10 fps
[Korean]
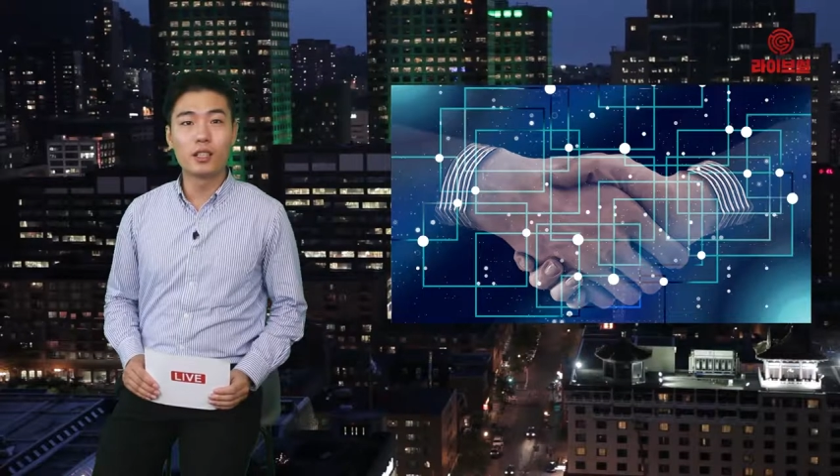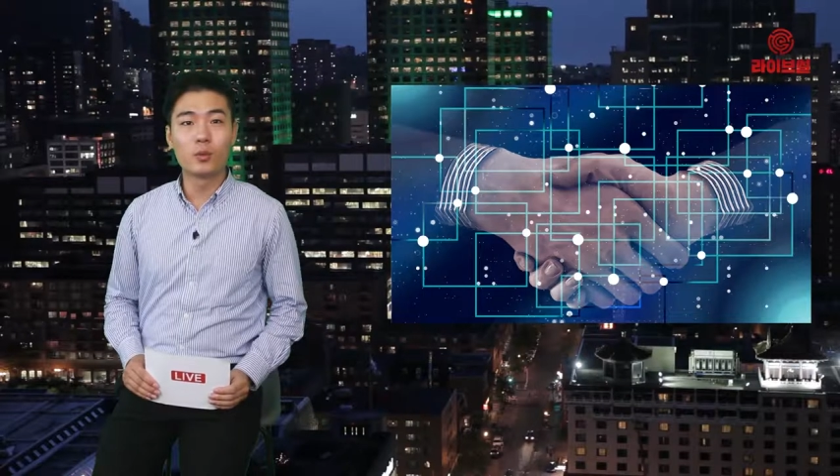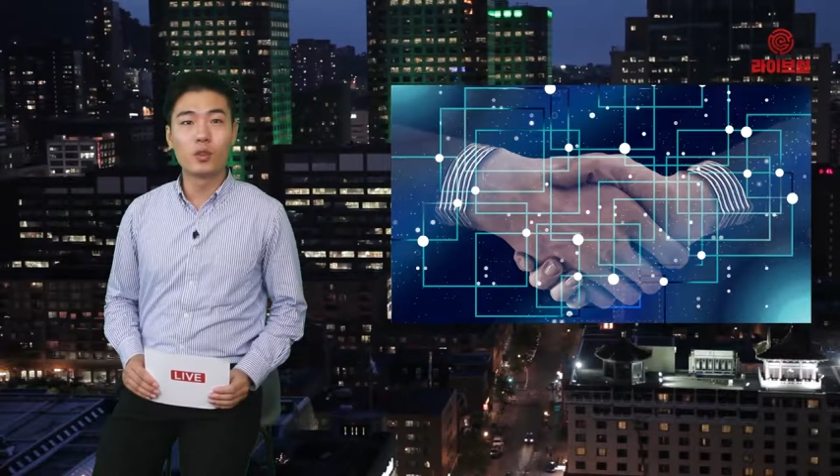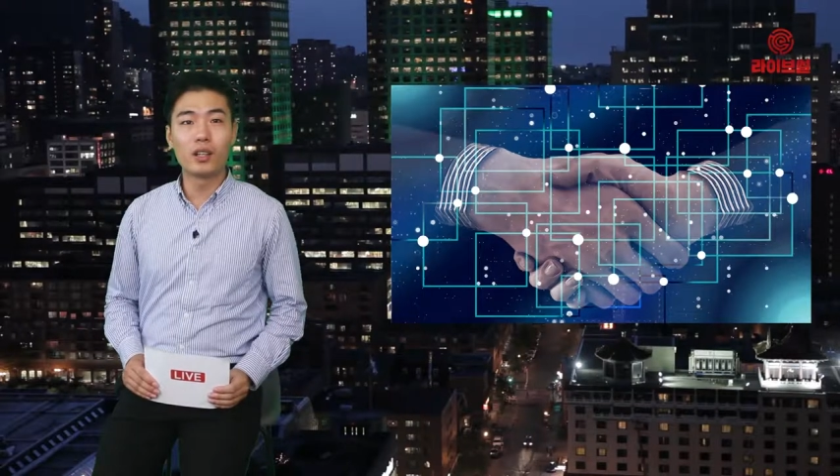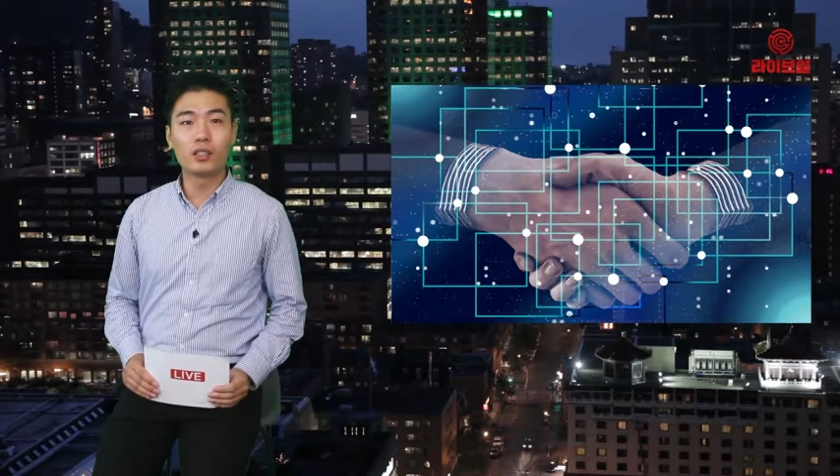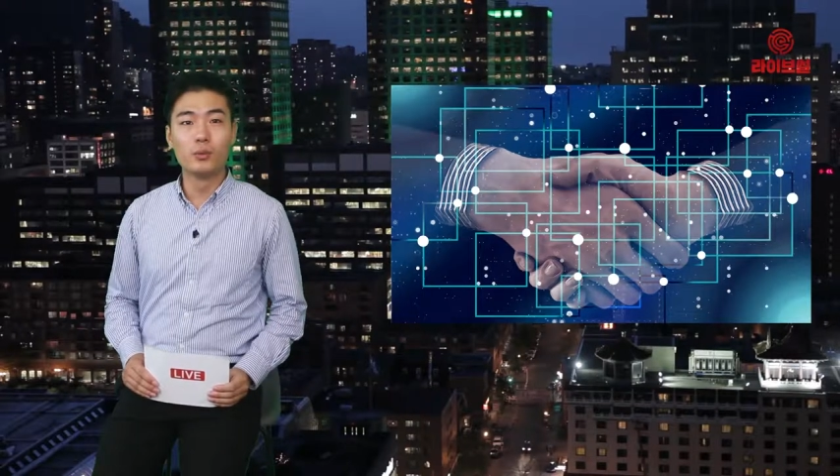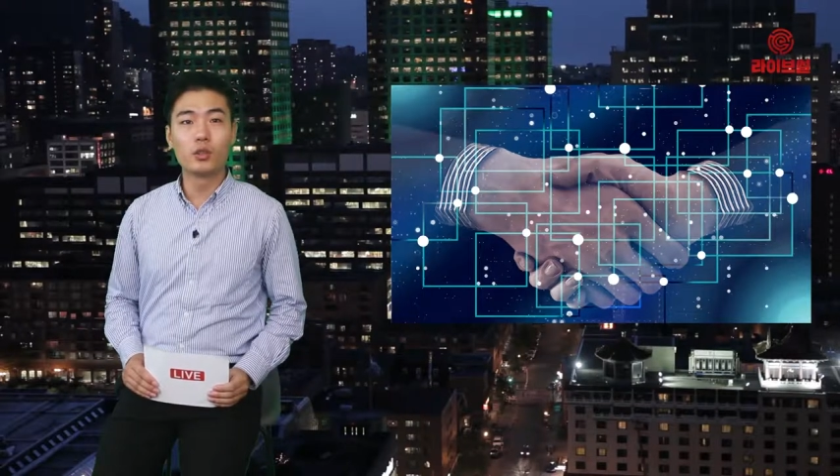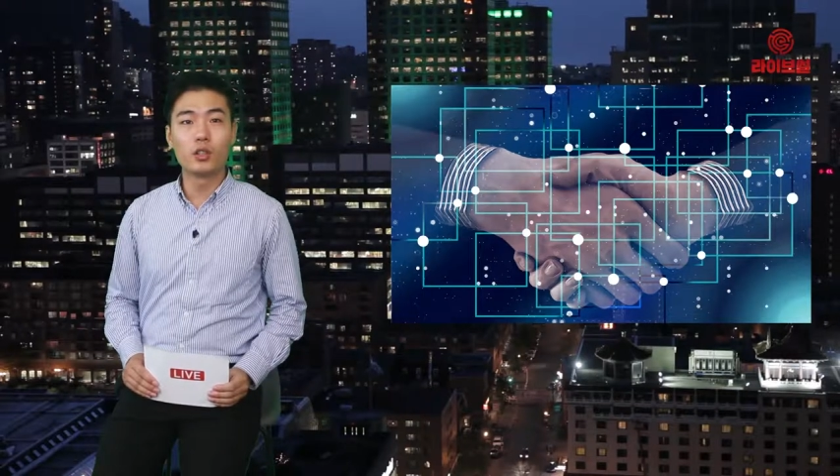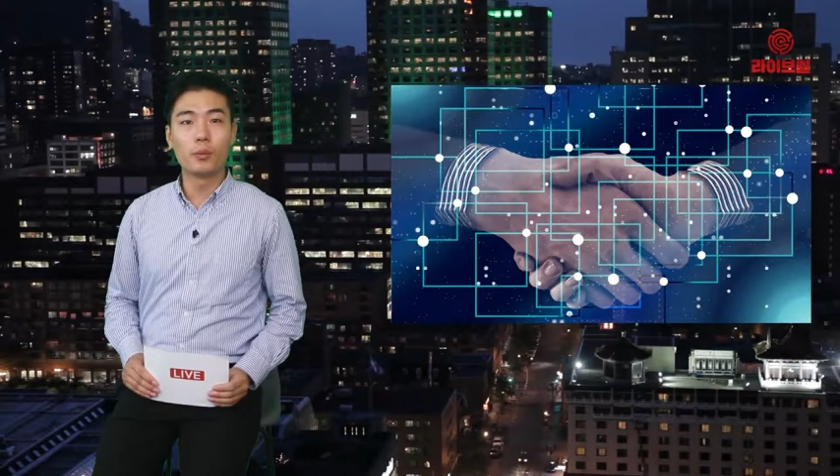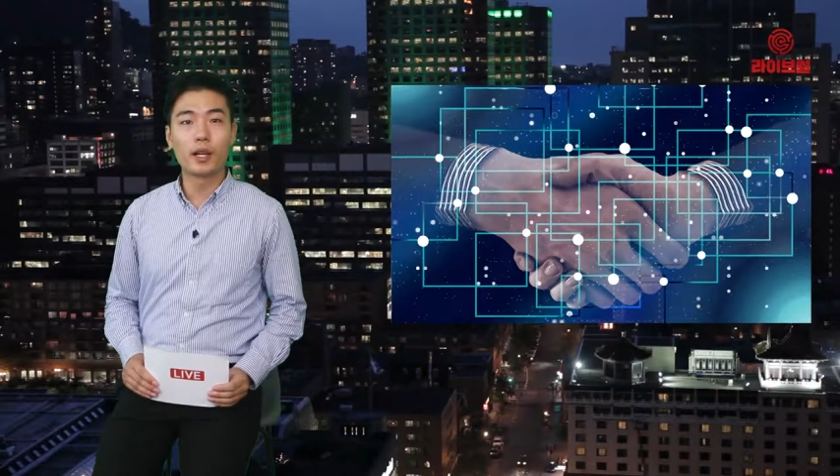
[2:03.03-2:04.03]
기업과
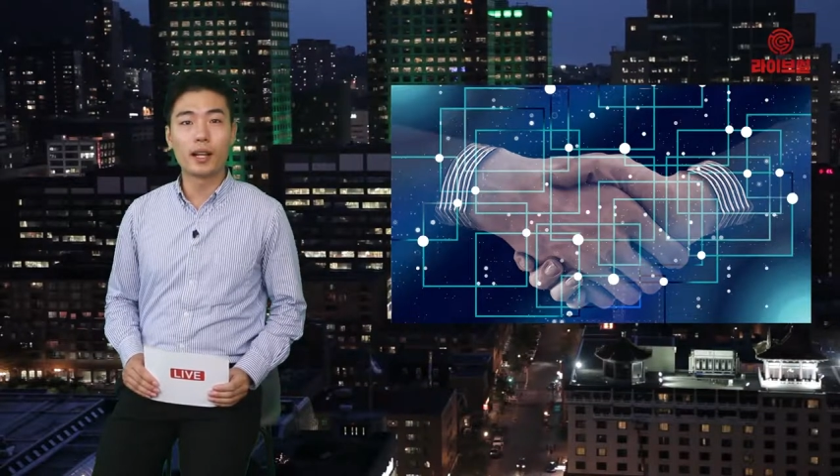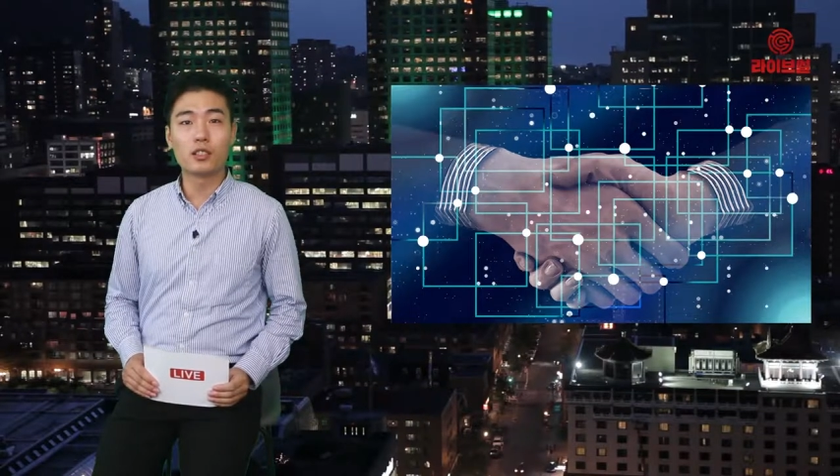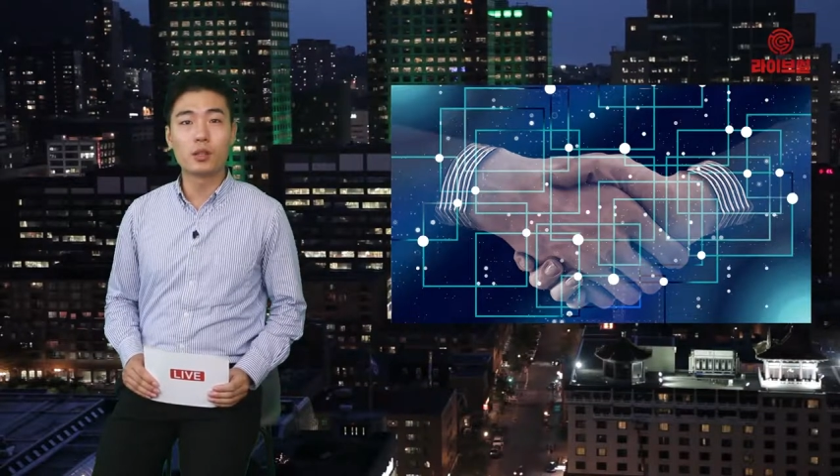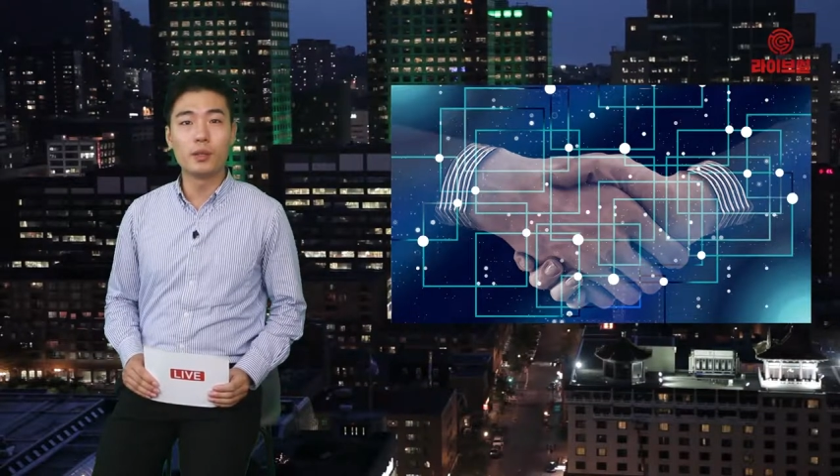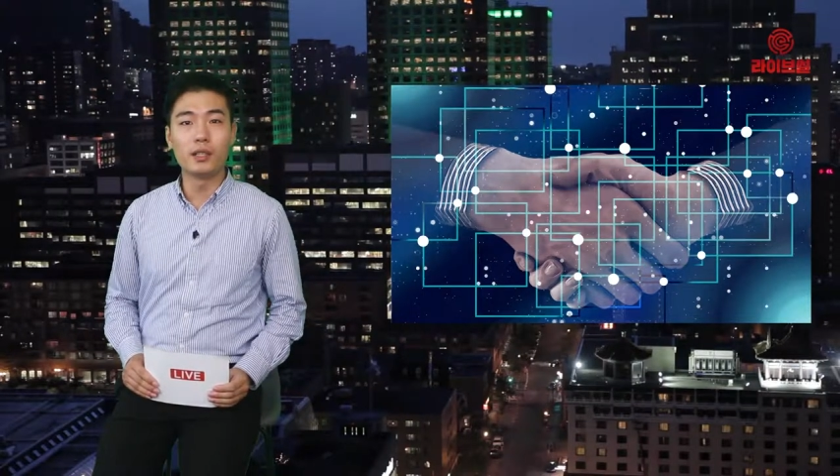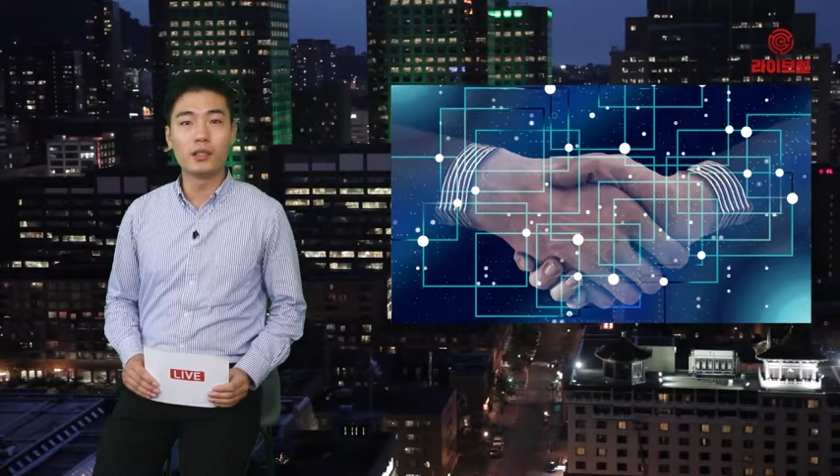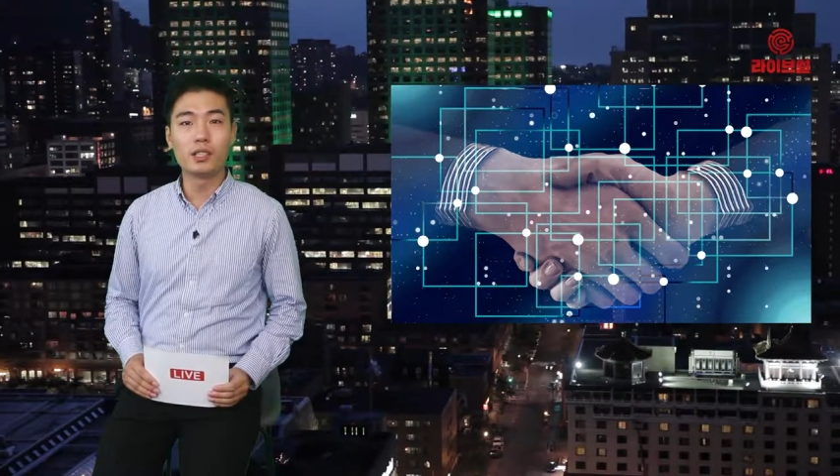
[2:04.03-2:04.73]
금융기업의 강점이